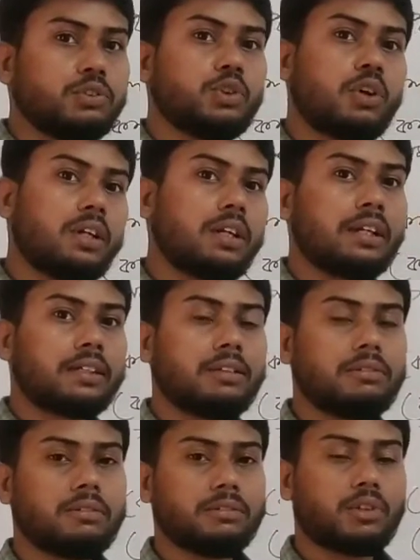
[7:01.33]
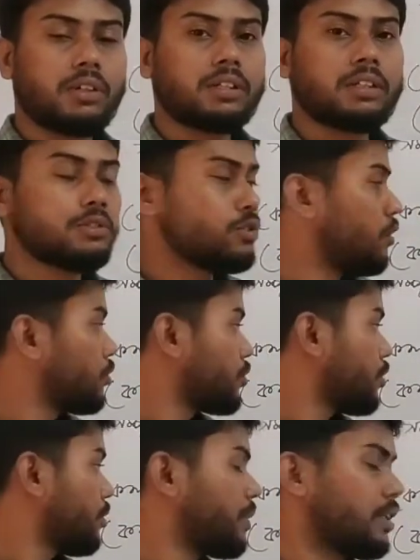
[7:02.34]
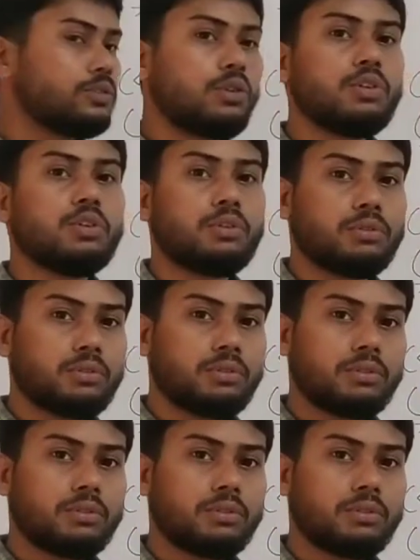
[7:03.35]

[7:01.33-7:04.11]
জলের একটা জলের কিছু অংশ বা জলীয় অণু